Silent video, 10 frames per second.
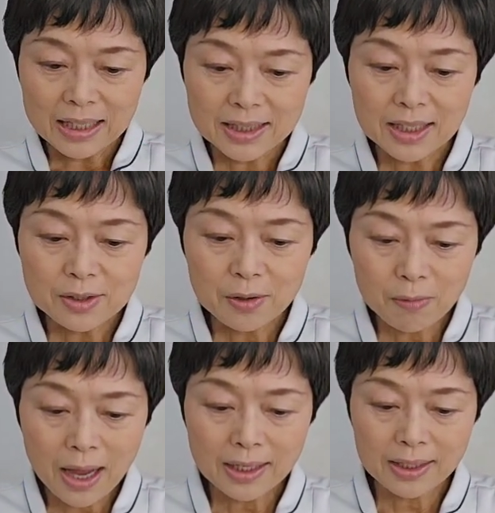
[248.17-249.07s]
腎臓
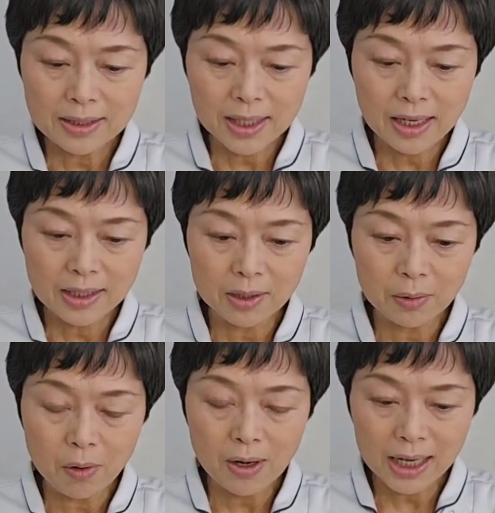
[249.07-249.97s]
は血液を
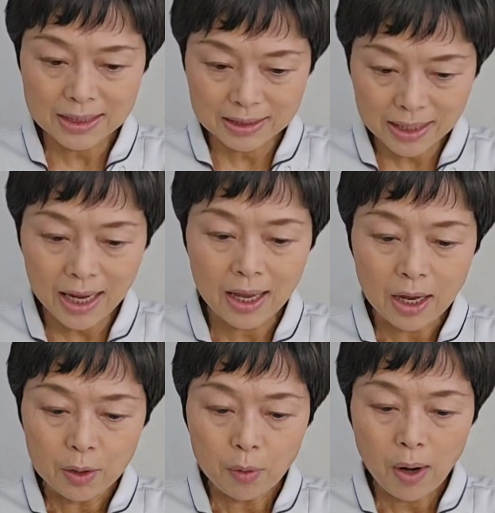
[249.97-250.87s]
ろ過して
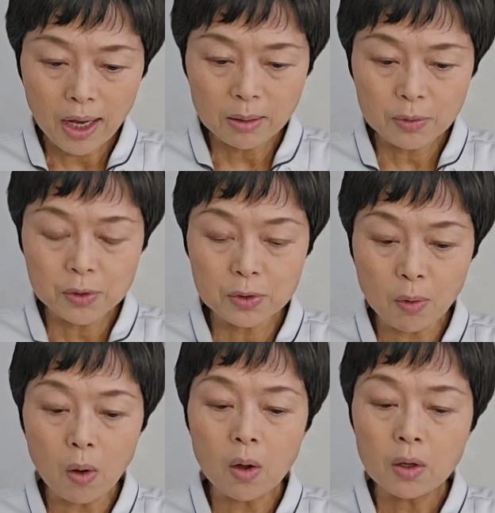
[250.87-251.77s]
老廃物を